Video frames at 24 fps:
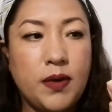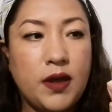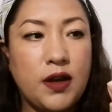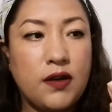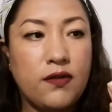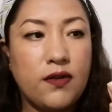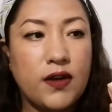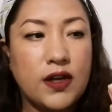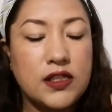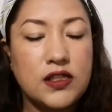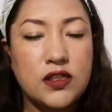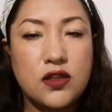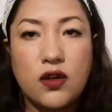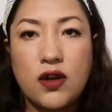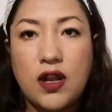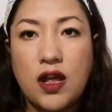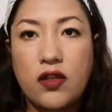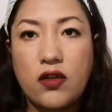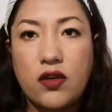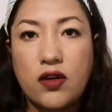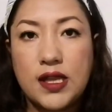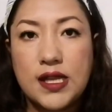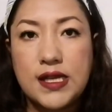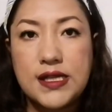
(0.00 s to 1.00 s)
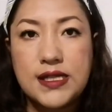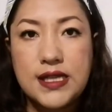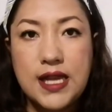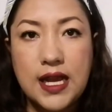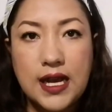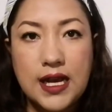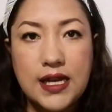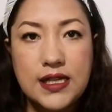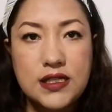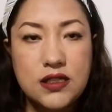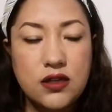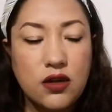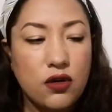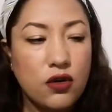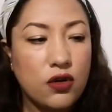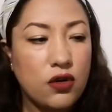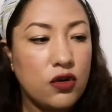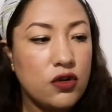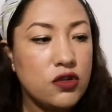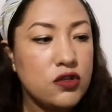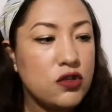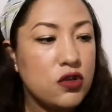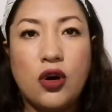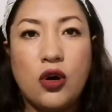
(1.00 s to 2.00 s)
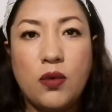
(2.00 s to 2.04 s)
perfeccionador de cejas y ojos.